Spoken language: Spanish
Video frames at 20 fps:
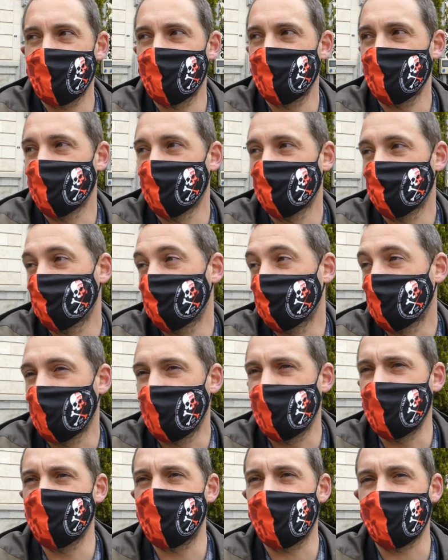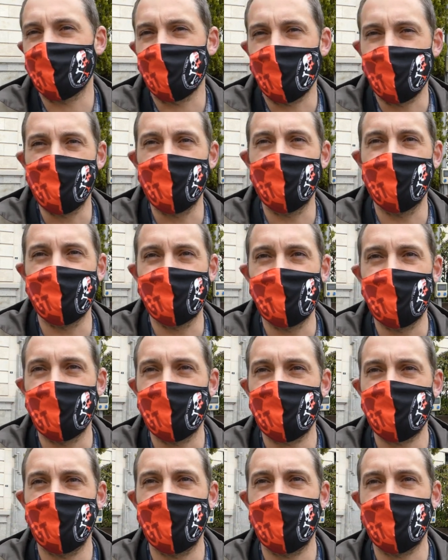Mm, el impacto que puede
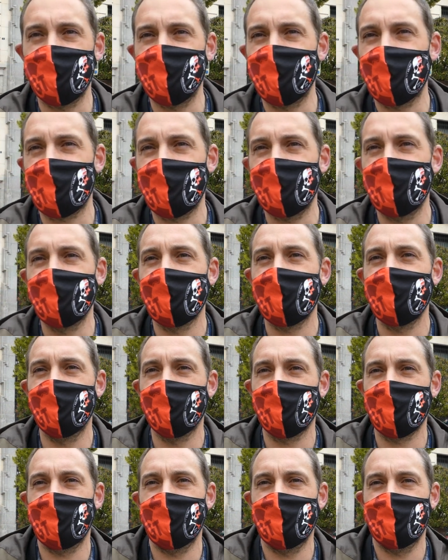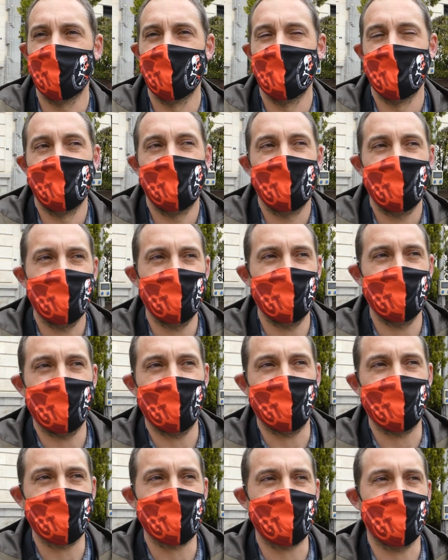tener eso en la comarca del Giloca,
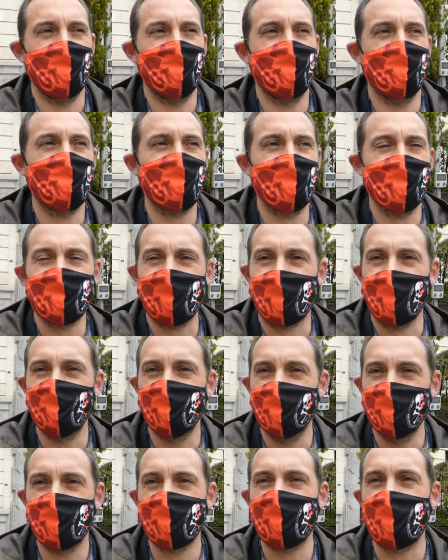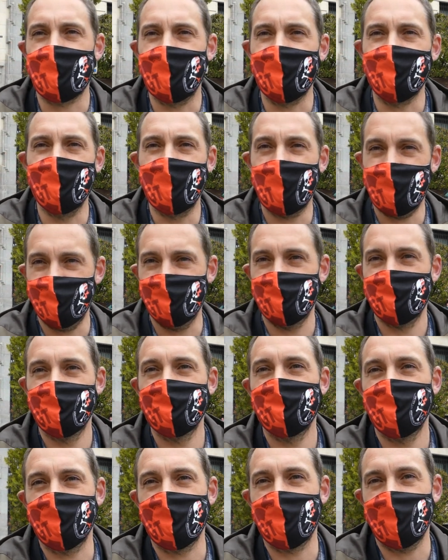la verdad es que no sé hasta qué punto se ha calculado,
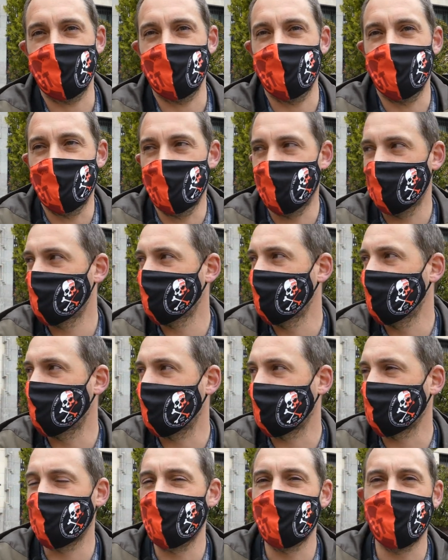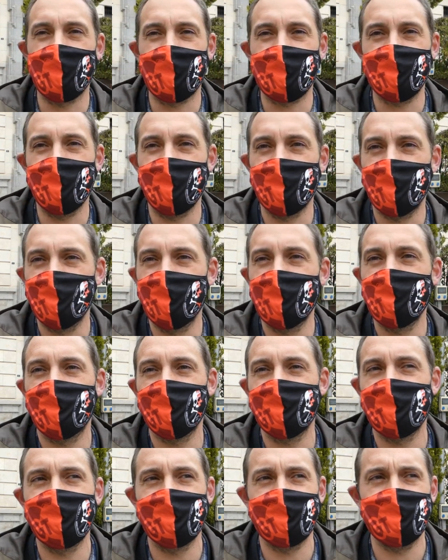porque es un impacto demográfico muy
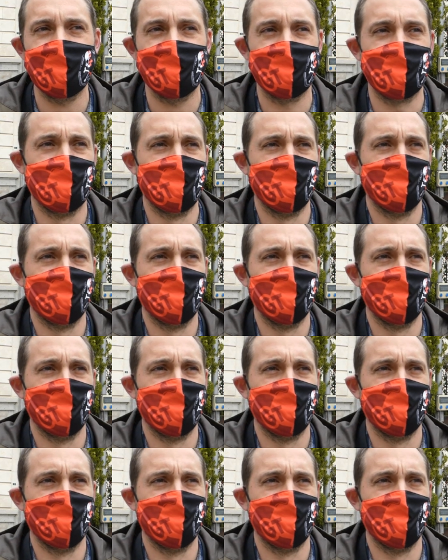potente.